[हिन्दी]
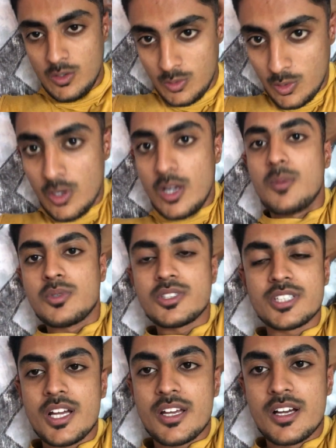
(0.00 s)
कोल्हापुर
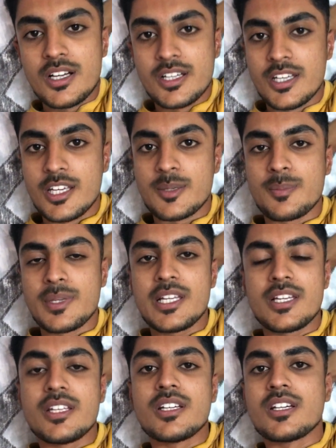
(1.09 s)
से आया एक मील
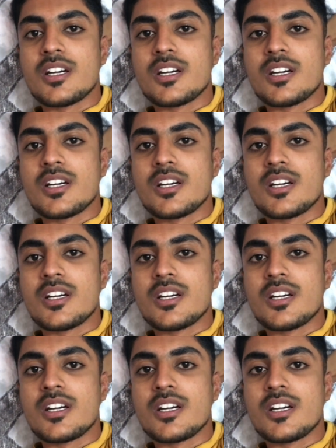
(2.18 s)
ली